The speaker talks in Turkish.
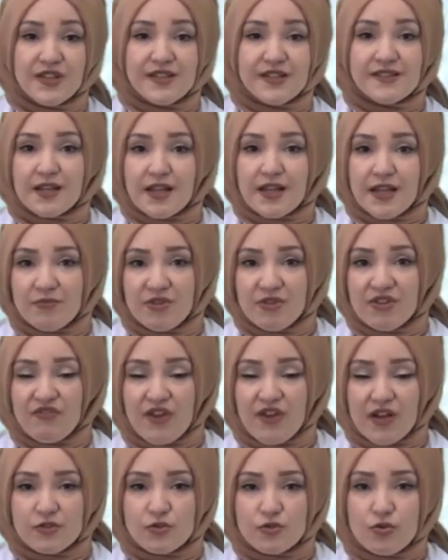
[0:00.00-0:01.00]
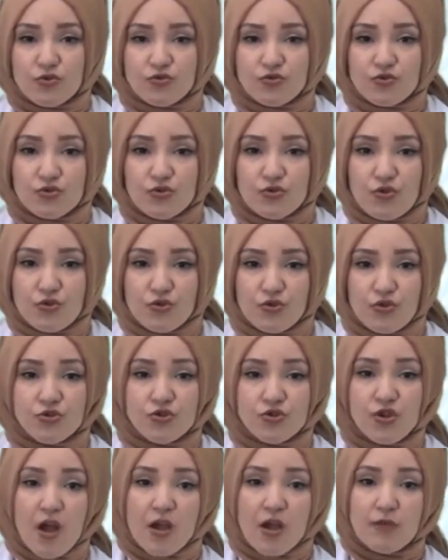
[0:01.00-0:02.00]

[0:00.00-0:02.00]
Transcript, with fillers: yatak eğiminin fazla olduğunu görüyoruz.